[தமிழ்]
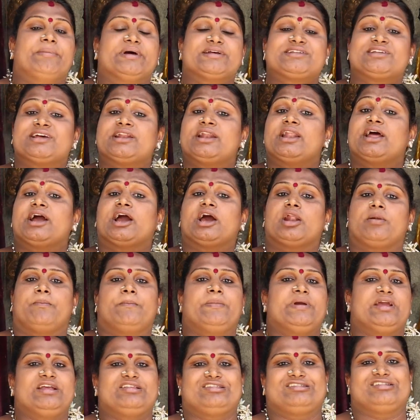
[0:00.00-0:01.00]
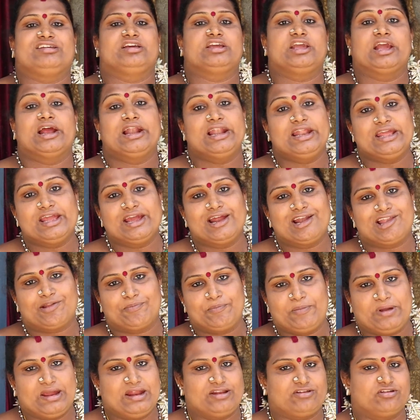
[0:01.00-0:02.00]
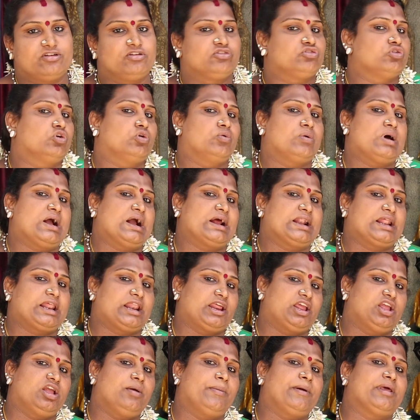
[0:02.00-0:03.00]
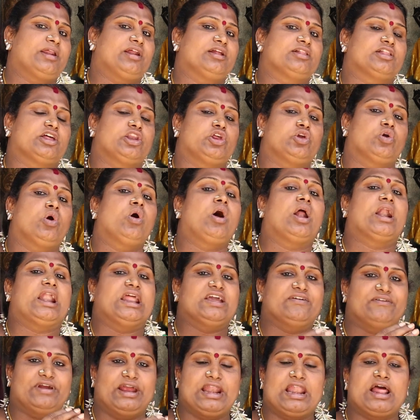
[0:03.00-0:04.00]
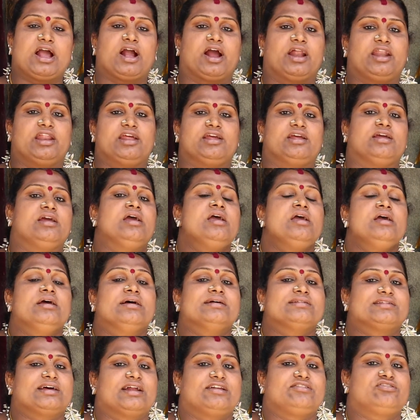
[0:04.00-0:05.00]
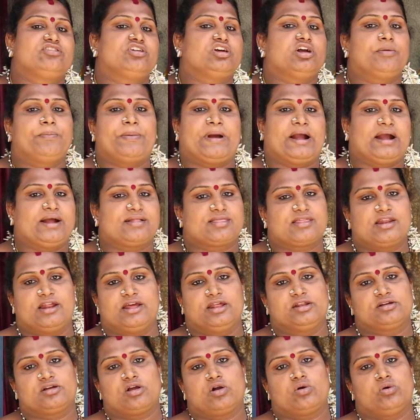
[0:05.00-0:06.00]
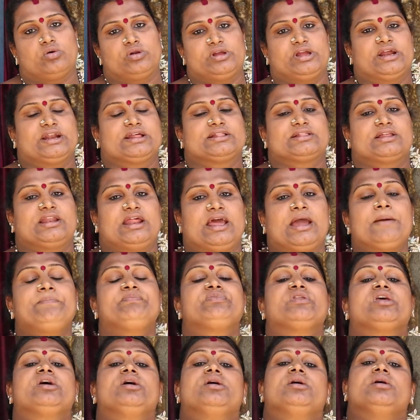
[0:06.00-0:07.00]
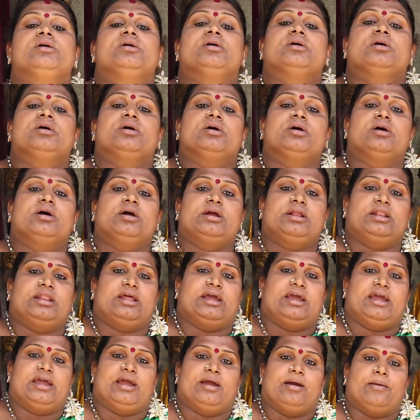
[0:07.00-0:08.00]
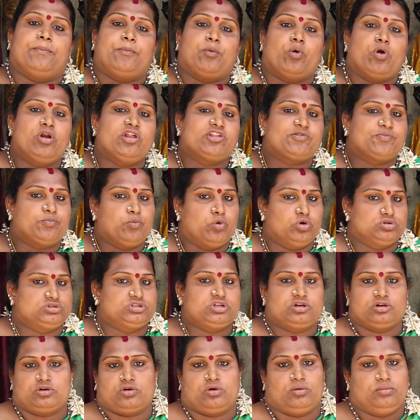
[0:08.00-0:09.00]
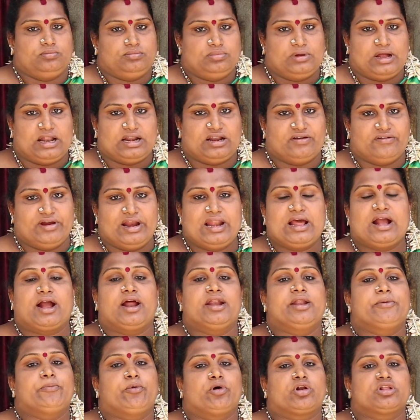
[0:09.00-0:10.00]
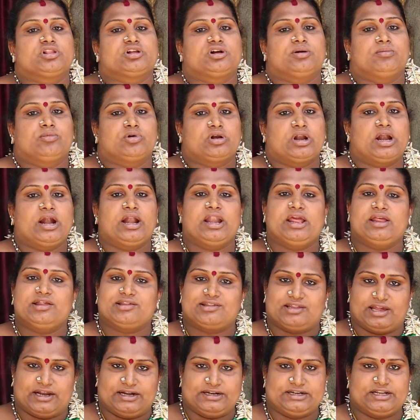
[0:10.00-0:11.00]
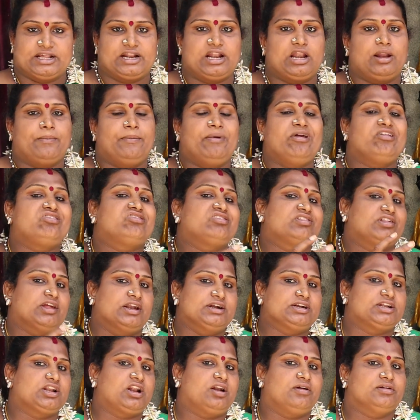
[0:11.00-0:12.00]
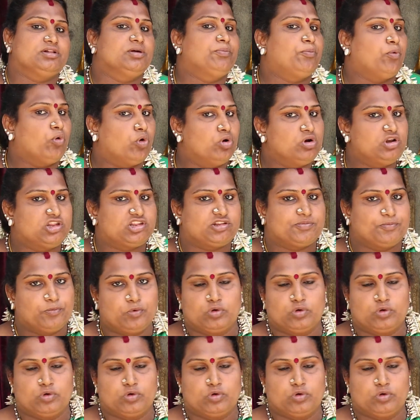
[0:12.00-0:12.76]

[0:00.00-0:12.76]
பெசன் நகர் பீச் எலியர்ஸ் பீச்சுன்னு சொல்லுவாங்க நிறைய பேருக்கு தெரியும் அன்னை வேளாங்கண்ணி சர்ச்சுக்கு பக்கத்தில் இருக்கக்கூடிய இடத்துல இந்த போலீஸ் பூத் இருக்கும் அந்த வேளாங்கண்ணி போகிறதுக்கு முன்னாடி சென்டரில் பீச் சென்டரில் வந்து போலீஸ்